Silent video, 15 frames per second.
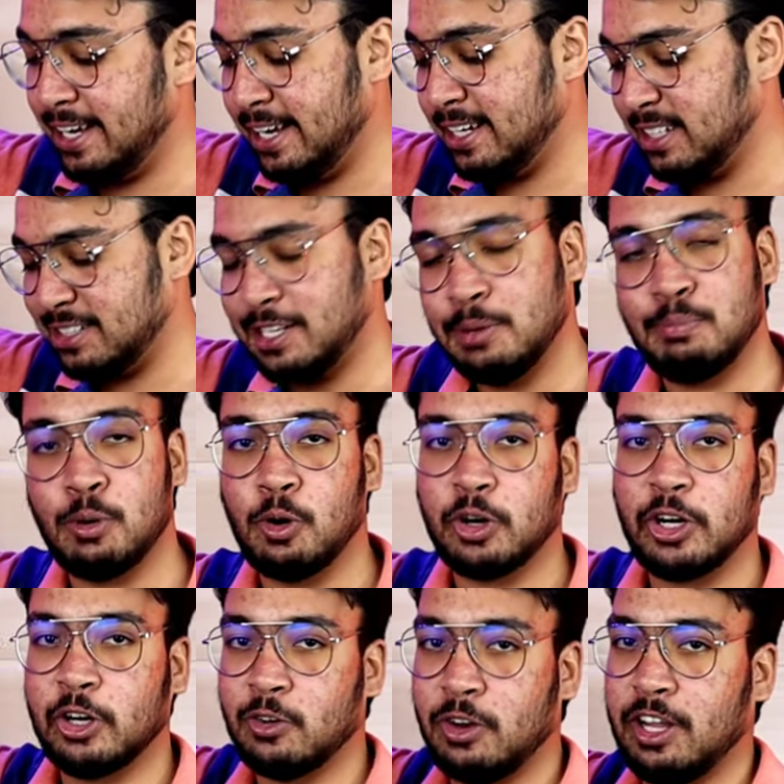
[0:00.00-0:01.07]
एक इसकी
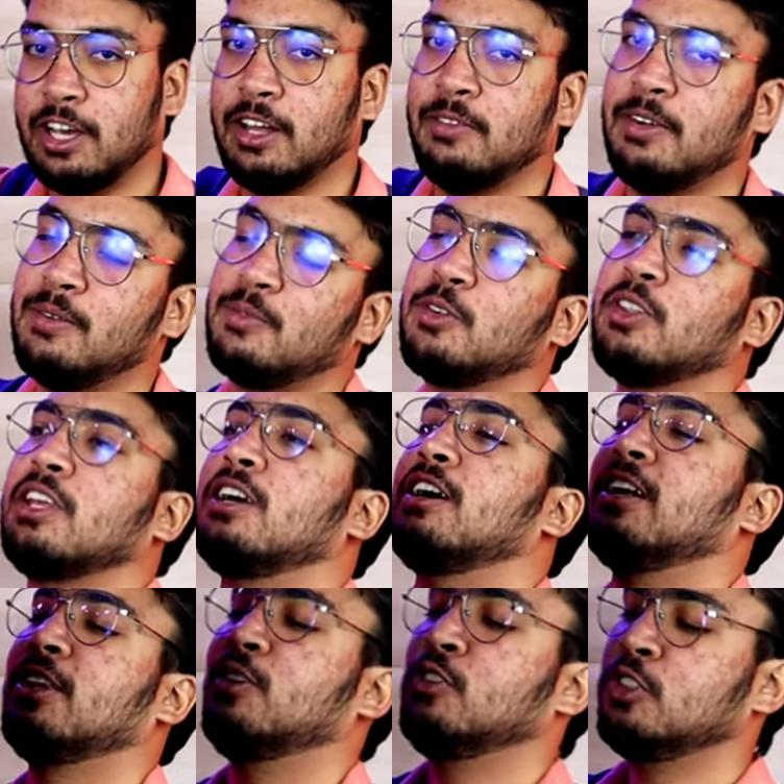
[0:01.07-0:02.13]
पॉकेट को लेकर मैं आपको
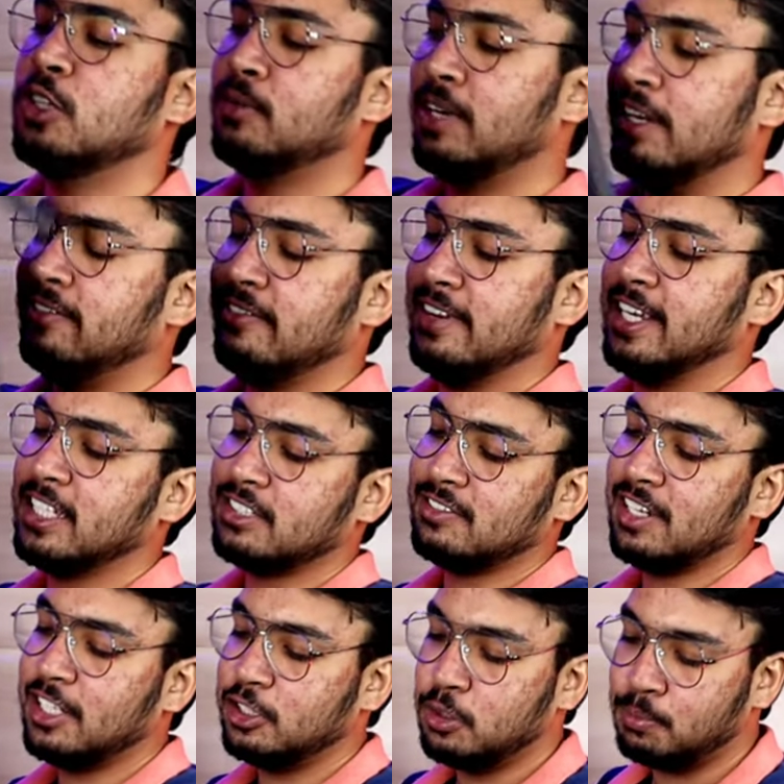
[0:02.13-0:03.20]
दिखाता हूँ जो हमारी वेस्ट
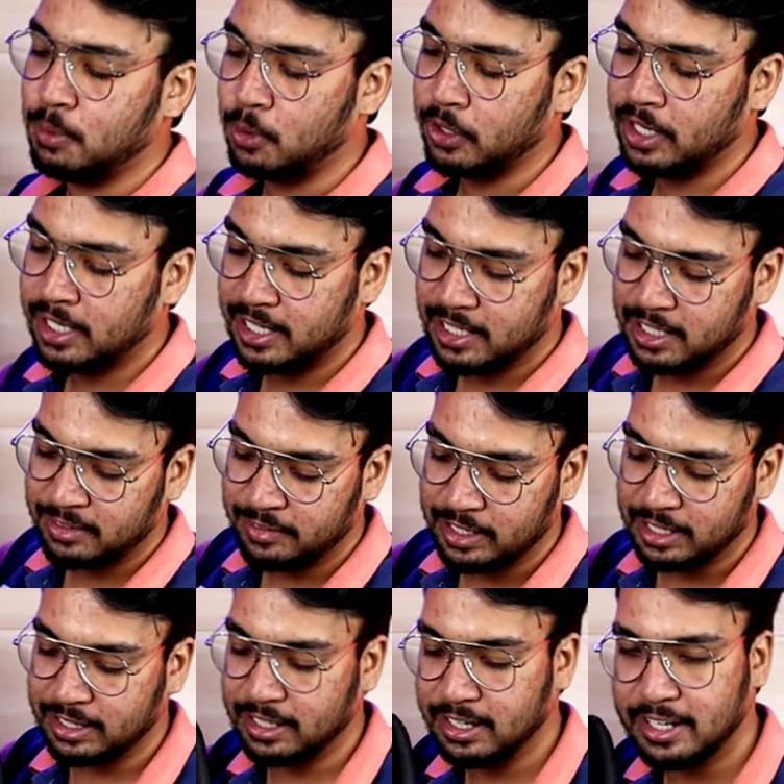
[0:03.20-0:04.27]
वाली जो पॉकेट देखने में
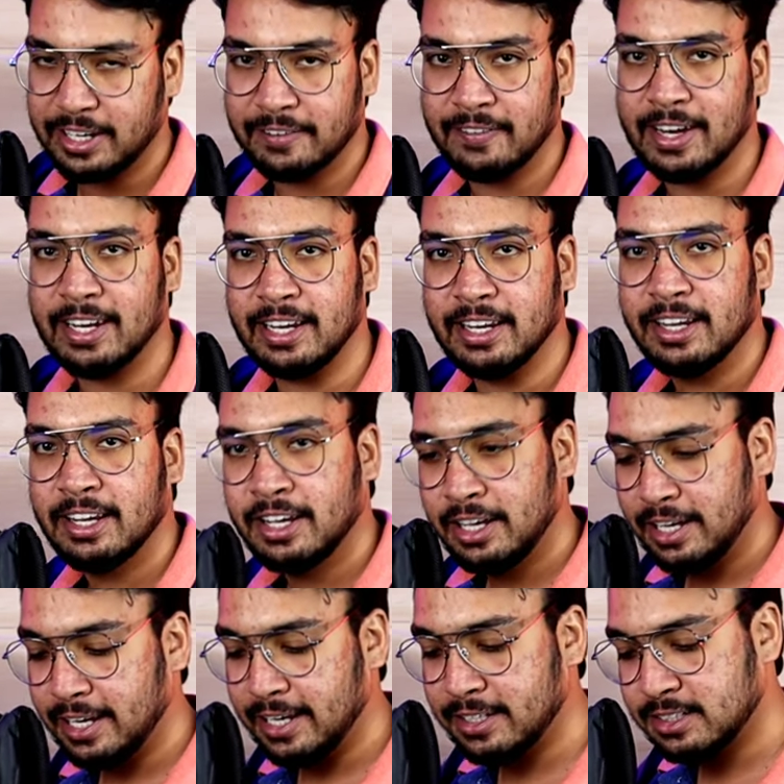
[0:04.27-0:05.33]
जाती है ना ये वाली
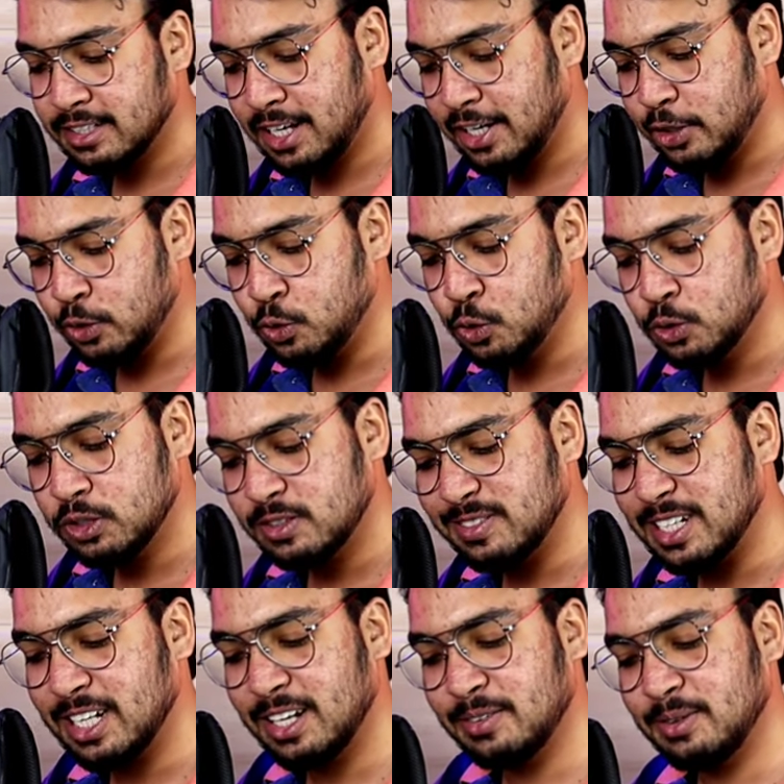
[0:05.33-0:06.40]
इसका यूज़
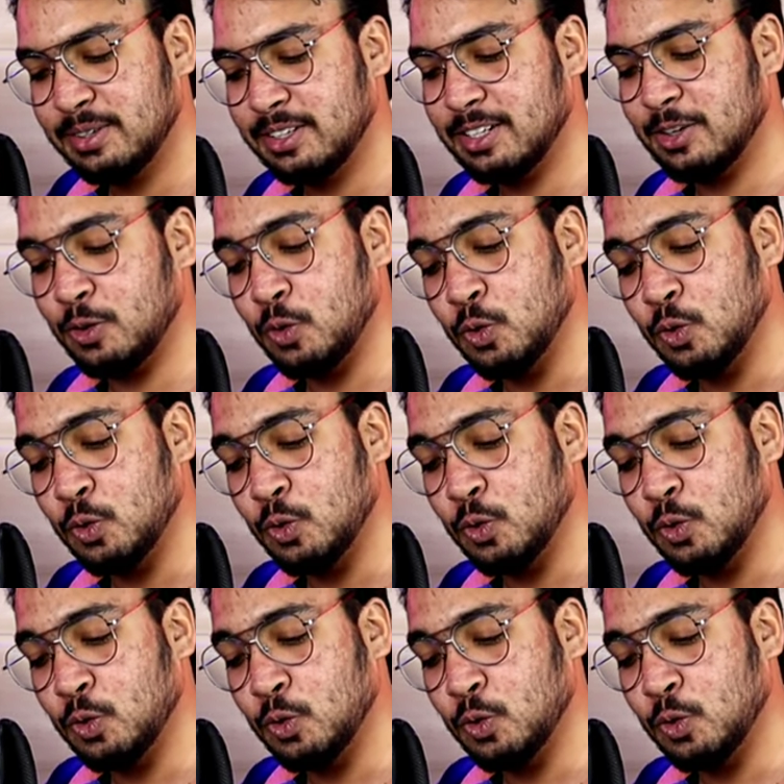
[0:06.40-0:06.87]
मतलब